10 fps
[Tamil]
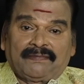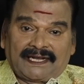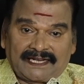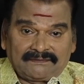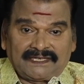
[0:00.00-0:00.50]

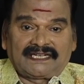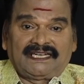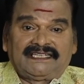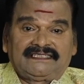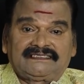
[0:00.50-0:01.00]

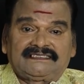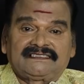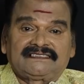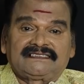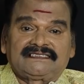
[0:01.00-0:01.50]
மணமகளின்
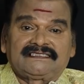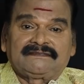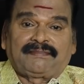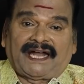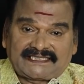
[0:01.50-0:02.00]

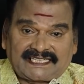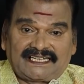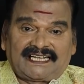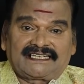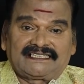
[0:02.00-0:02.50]

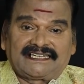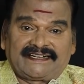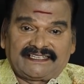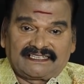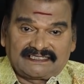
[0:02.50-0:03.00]
பாட்டனார்
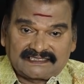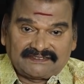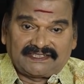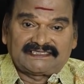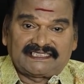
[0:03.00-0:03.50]
நடிகர்களை
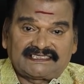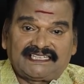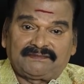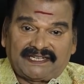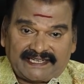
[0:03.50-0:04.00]
சிவாஜி
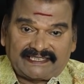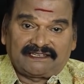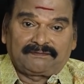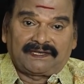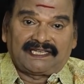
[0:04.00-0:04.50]
கணேசனே
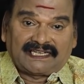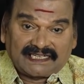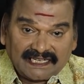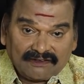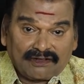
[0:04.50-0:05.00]
மேடைக்கு அனுப்பலை
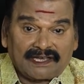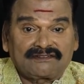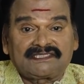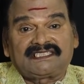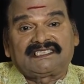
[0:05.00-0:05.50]
கீழே
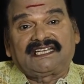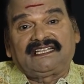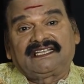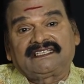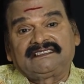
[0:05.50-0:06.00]
உட்கார வச்சிரு
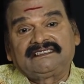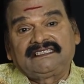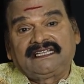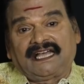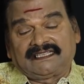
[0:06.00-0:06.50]
ஜெயலலிதா
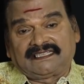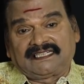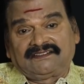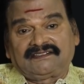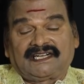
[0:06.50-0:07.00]
அந்த
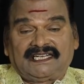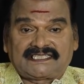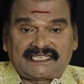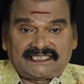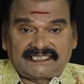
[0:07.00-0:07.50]
அளவுக்கு
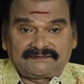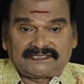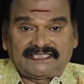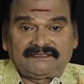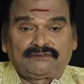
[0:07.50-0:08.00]

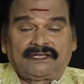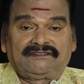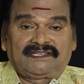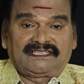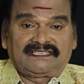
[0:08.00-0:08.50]
அழிச்சாட்டியம் செய்து
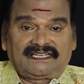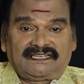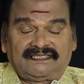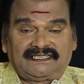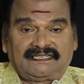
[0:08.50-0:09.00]
முதல்வர்
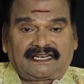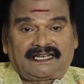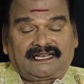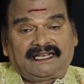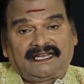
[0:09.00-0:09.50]
என்கிற
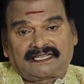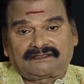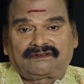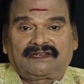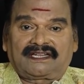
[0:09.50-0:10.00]

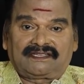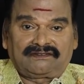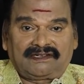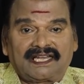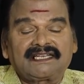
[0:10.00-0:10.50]
அகங்காரத்தோடு
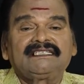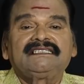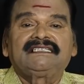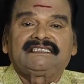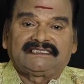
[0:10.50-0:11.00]
நடந்து கொண்டார்
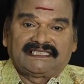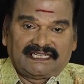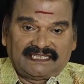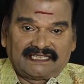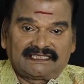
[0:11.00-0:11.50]

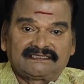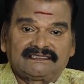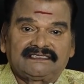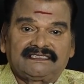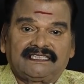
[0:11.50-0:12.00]
ஜெயலலிதா
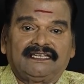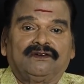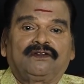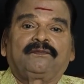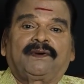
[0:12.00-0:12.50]

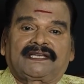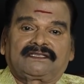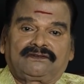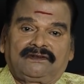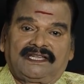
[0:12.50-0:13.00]
எல்லோரும்
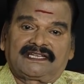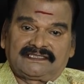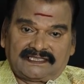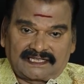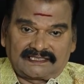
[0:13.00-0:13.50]
பார்த்து கொண்டு தான்
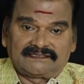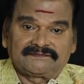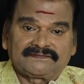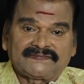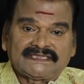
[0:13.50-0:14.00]
இருந்தார்கள்
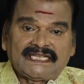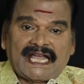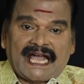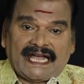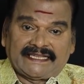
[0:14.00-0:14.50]

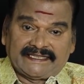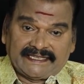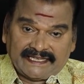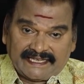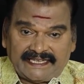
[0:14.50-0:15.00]

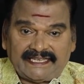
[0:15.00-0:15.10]
அதே